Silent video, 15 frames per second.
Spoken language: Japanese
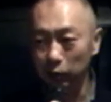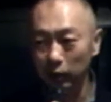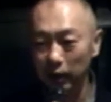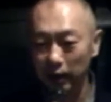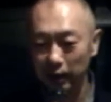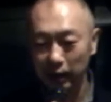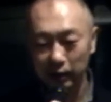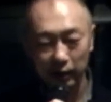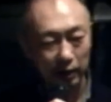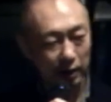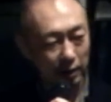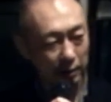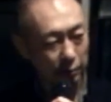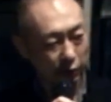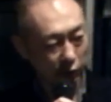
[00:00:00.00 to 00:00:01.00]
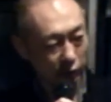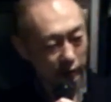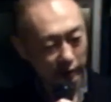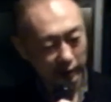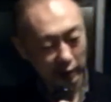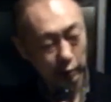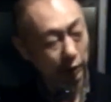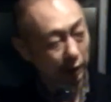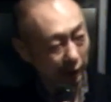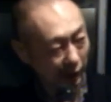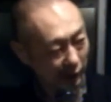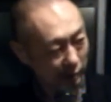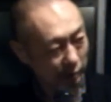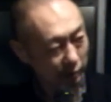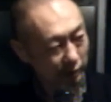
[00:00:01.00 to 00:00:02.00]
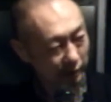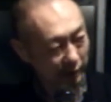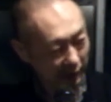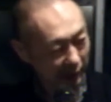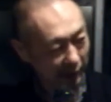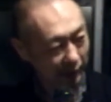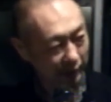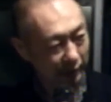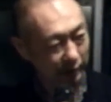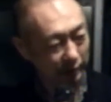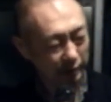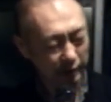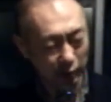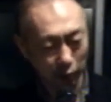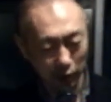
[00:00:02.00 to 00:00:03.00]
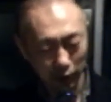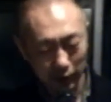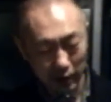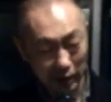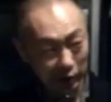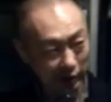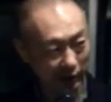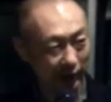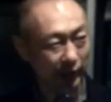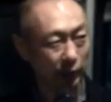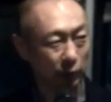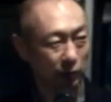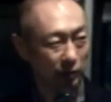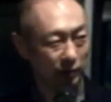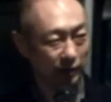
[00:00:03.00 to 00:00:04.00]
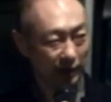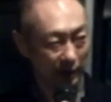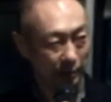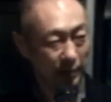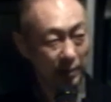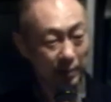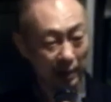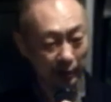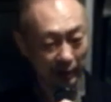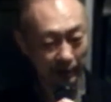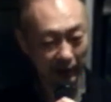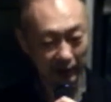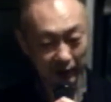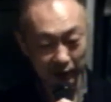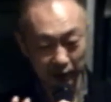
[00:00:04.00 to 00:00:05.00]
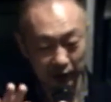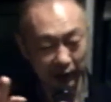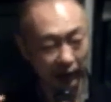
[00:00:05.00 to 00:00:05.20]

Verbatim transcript: れやっても大丈夫なのかなと思って、じゃあこれはやるしかないだろうって。メンバーもやっぱりイース好きな